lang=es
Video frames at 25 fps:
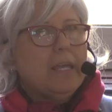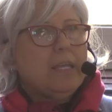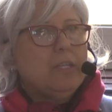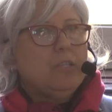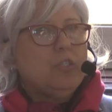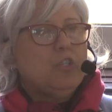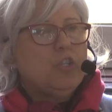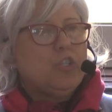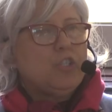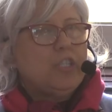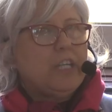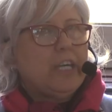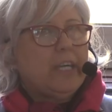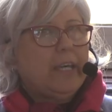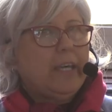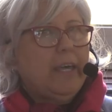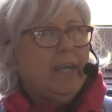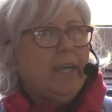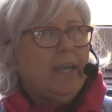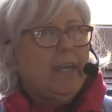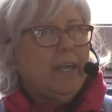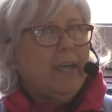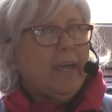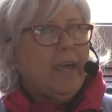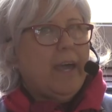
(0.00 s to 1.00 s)
Yo
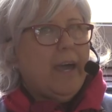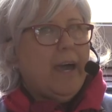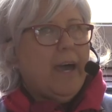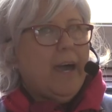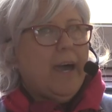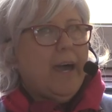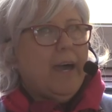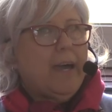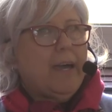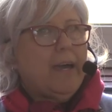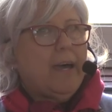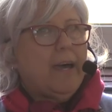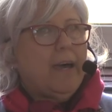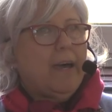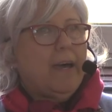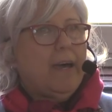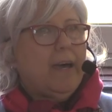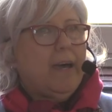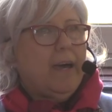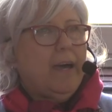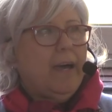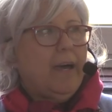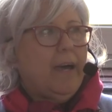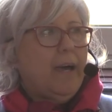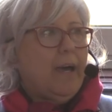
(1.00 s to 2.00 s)
llegué
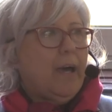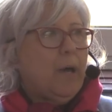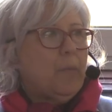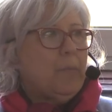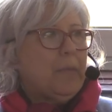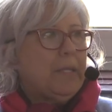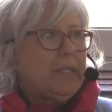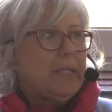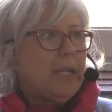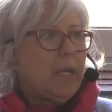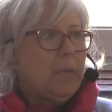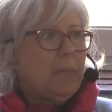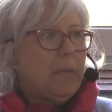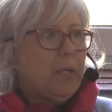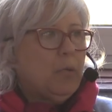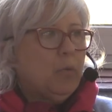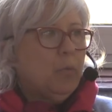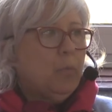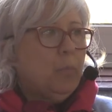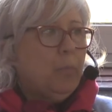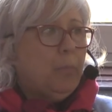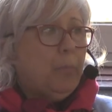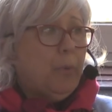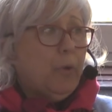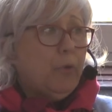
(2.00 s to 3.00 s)
a, a meterme en
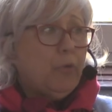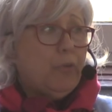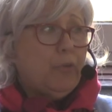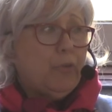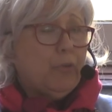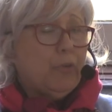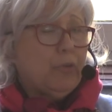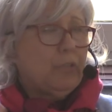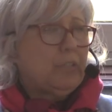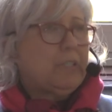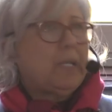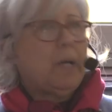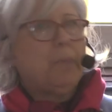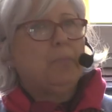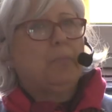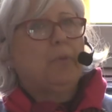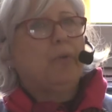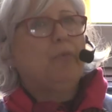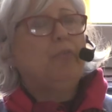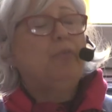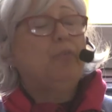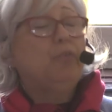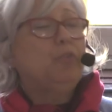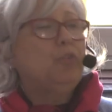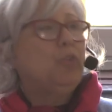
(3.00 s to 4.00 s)
un pozo tan
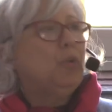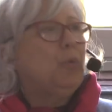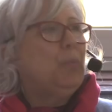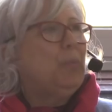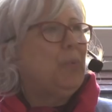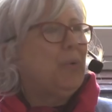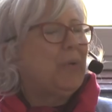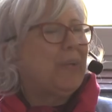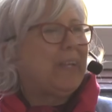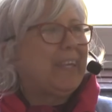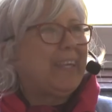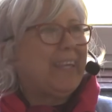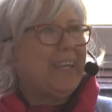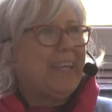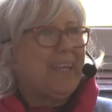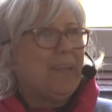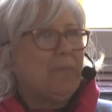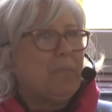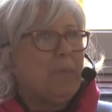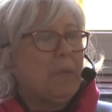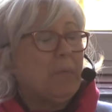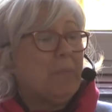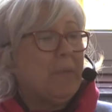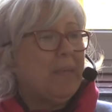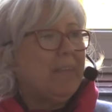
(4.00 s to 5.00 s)
profundo porque
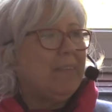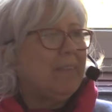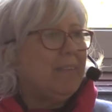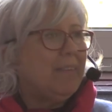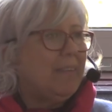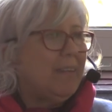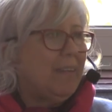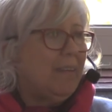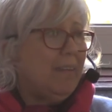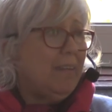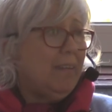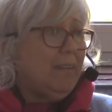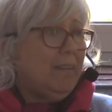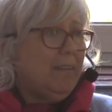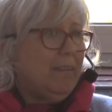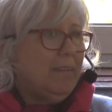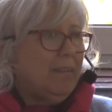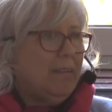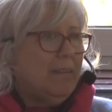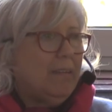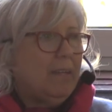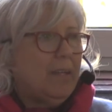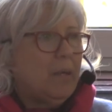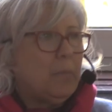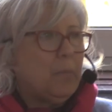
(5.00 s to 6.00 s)
mi mente,
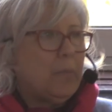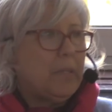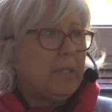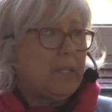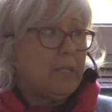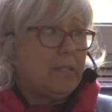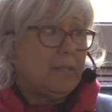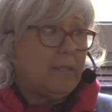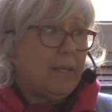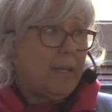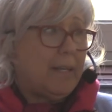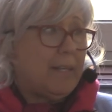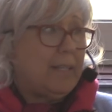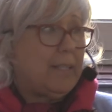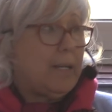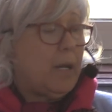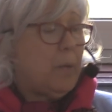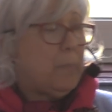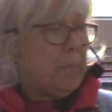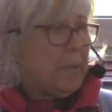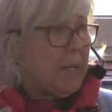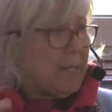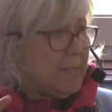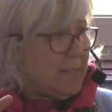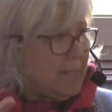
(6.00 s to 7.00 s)
en vez de estar en
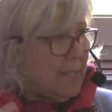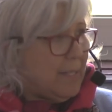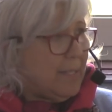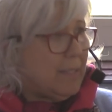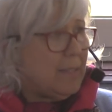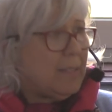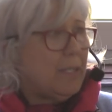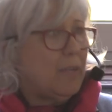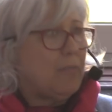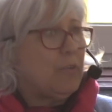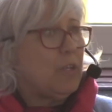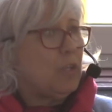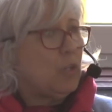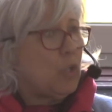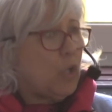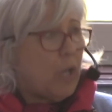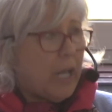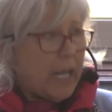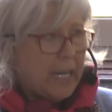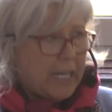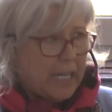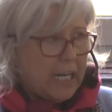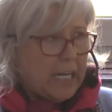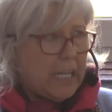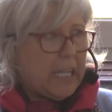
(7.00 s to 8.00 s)
el presente viendo
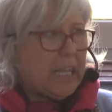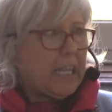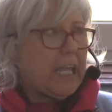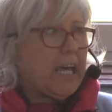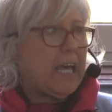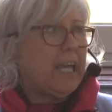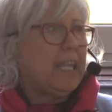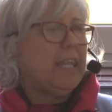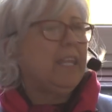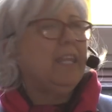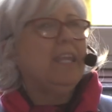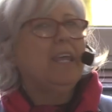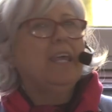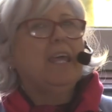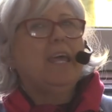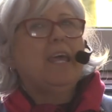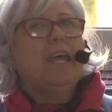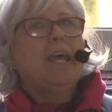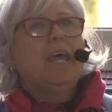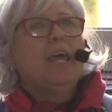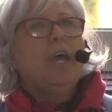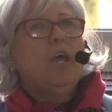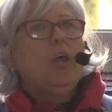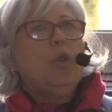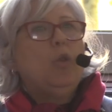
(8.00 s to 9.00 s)
la realidad,
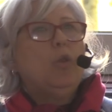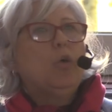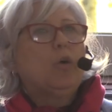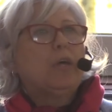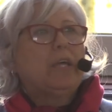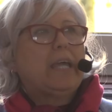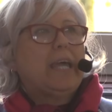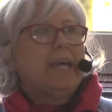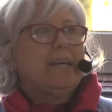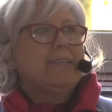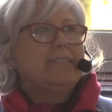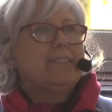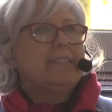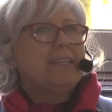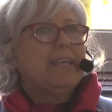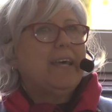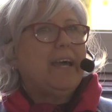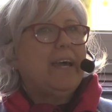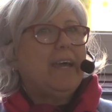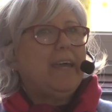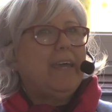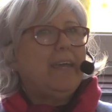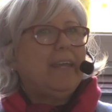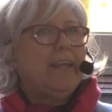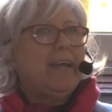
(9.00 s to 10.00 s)
lo que
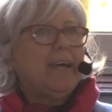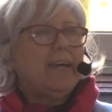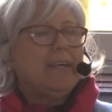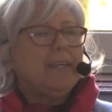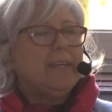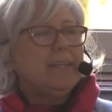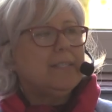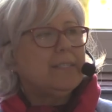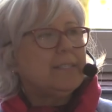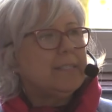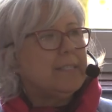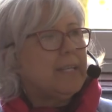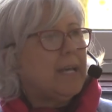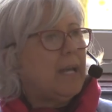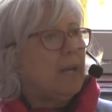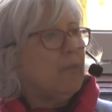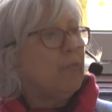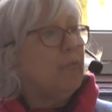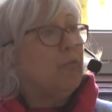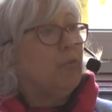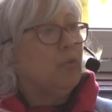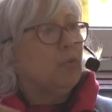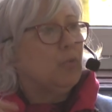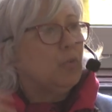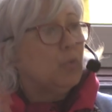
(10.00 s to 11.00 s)
hacía era irse al
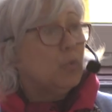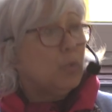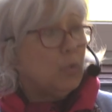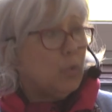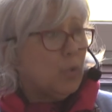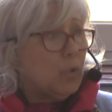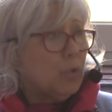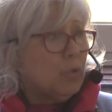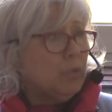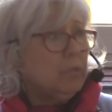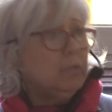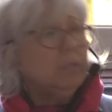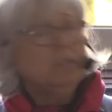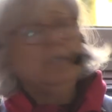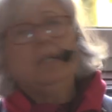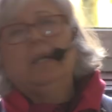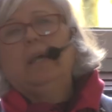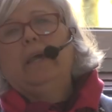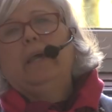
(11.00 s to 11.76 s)
futuro